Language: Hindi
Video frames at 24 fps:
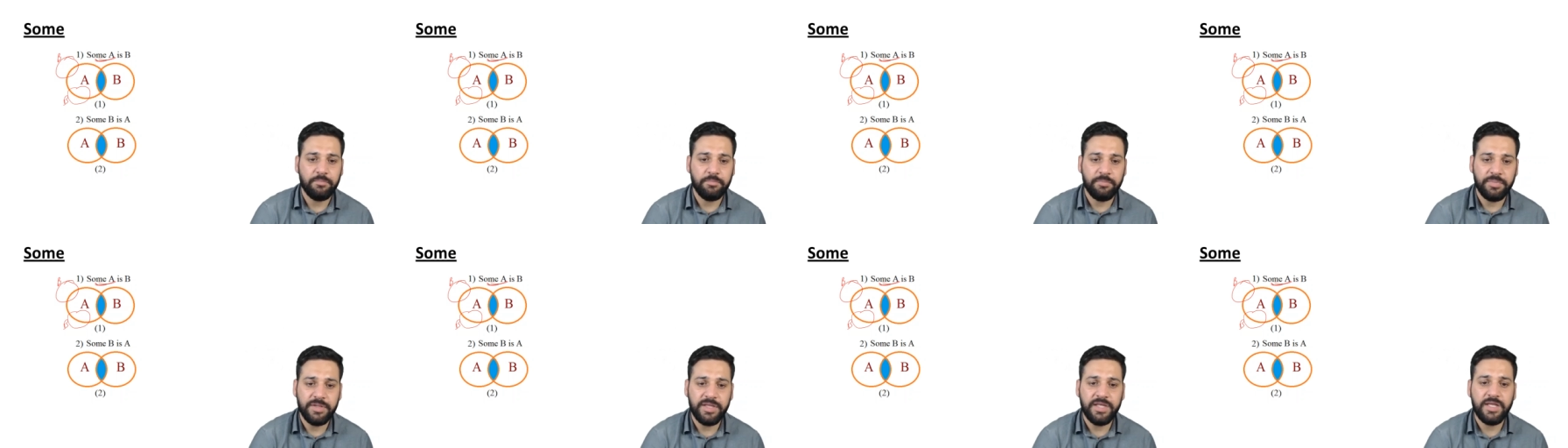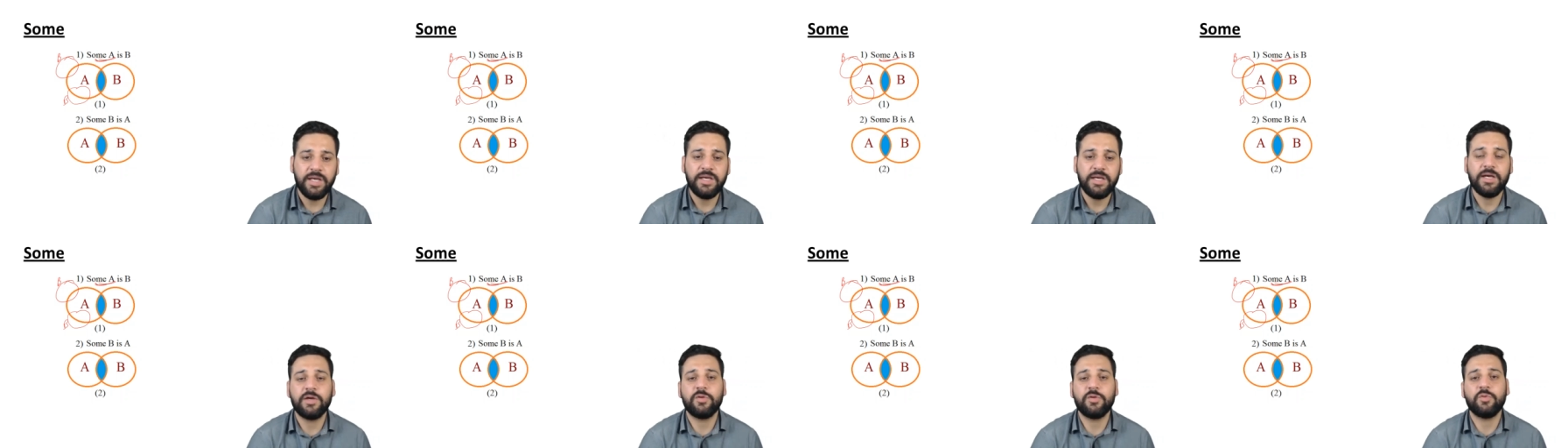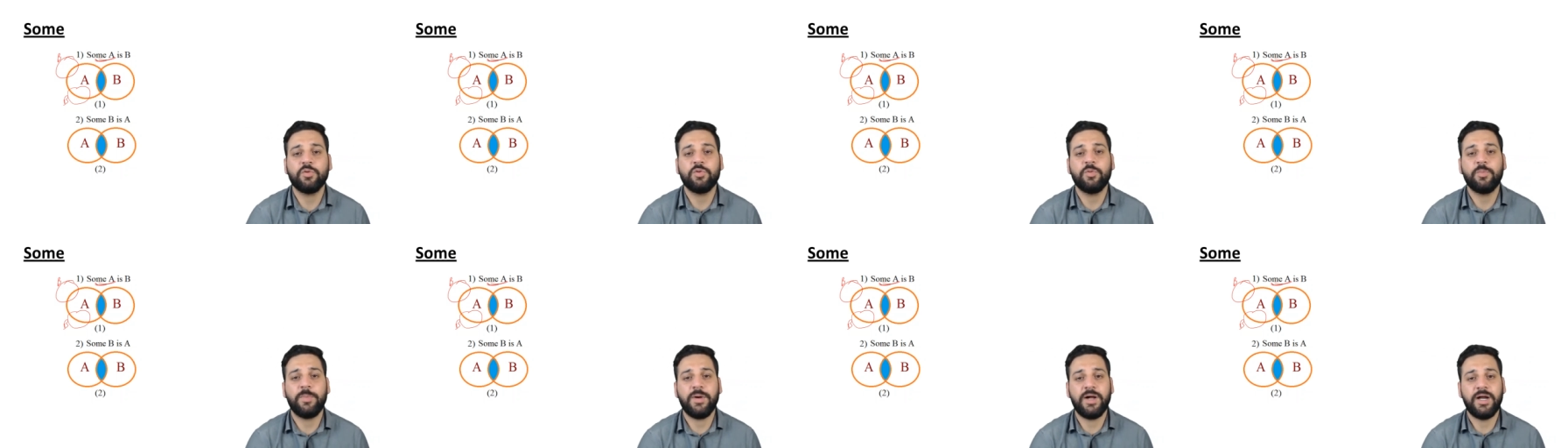बी का
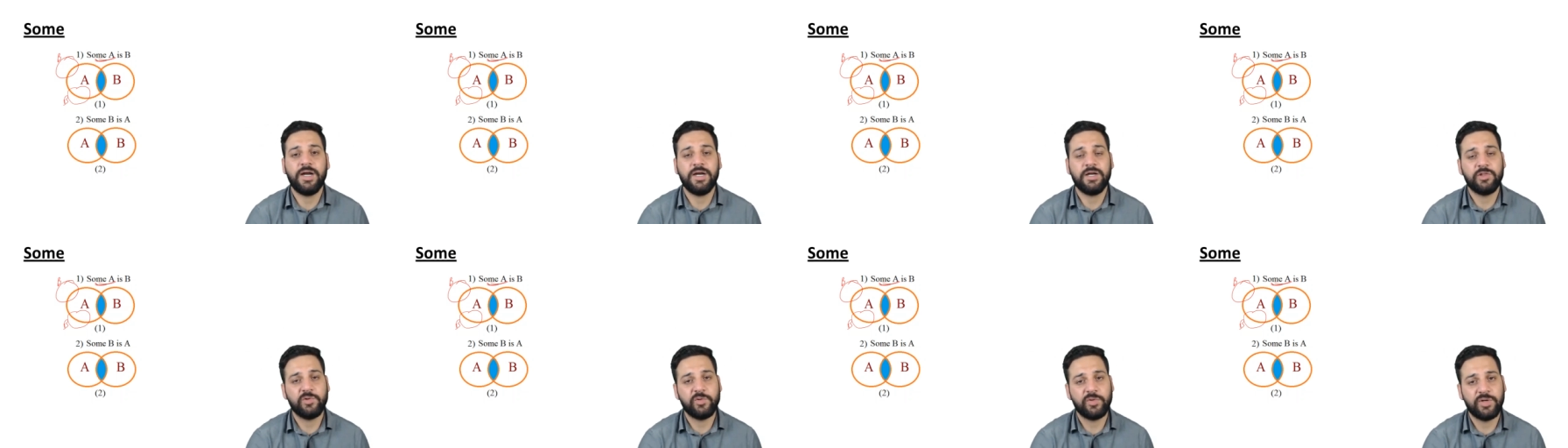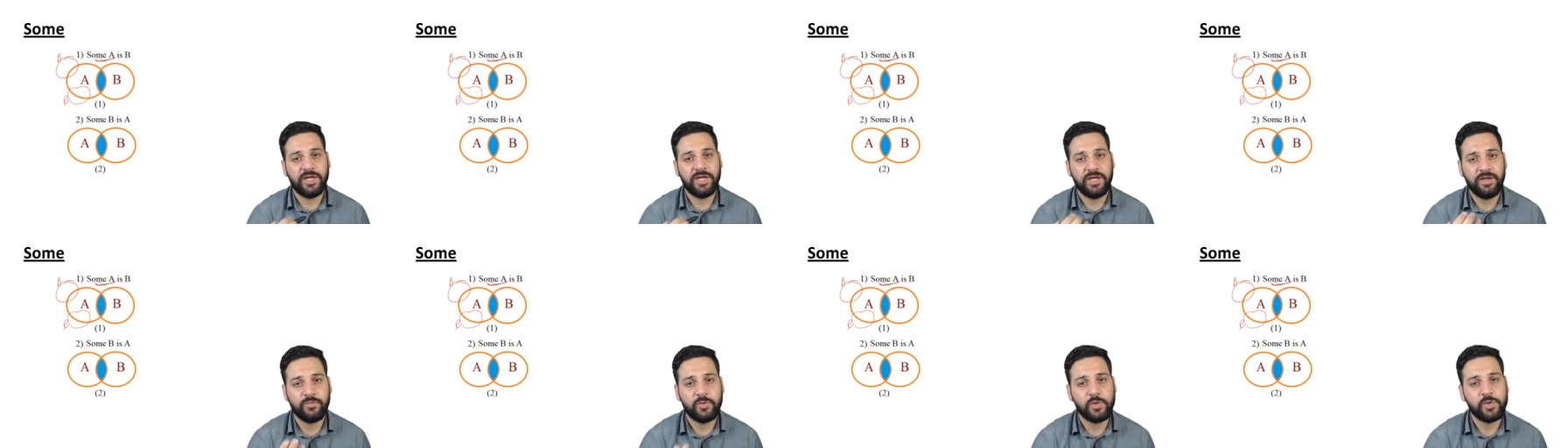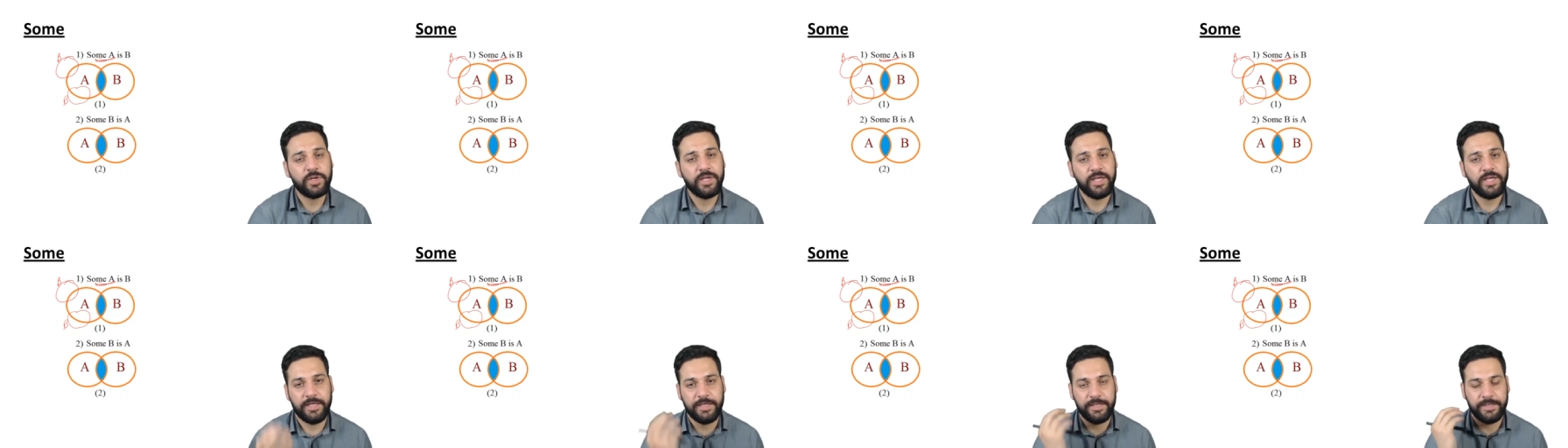कुछ पार्ट जो है
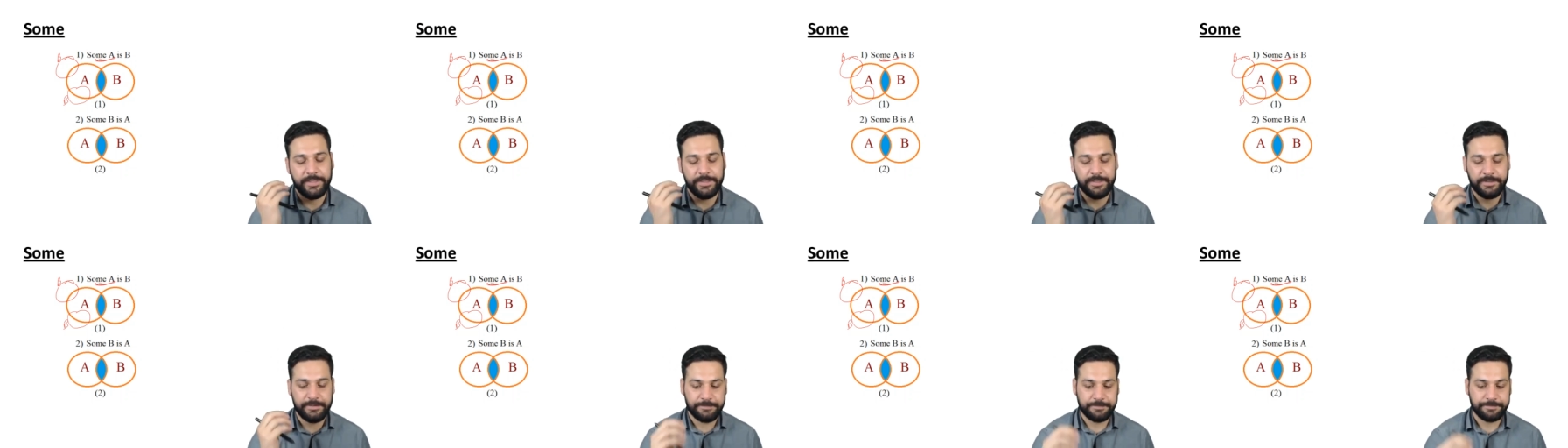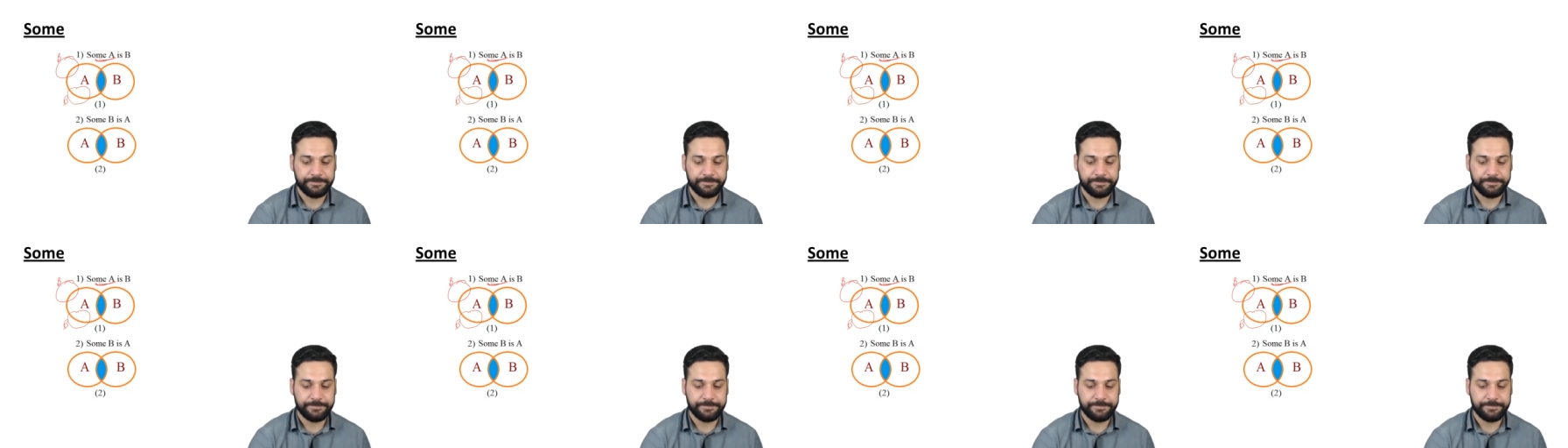वो ए है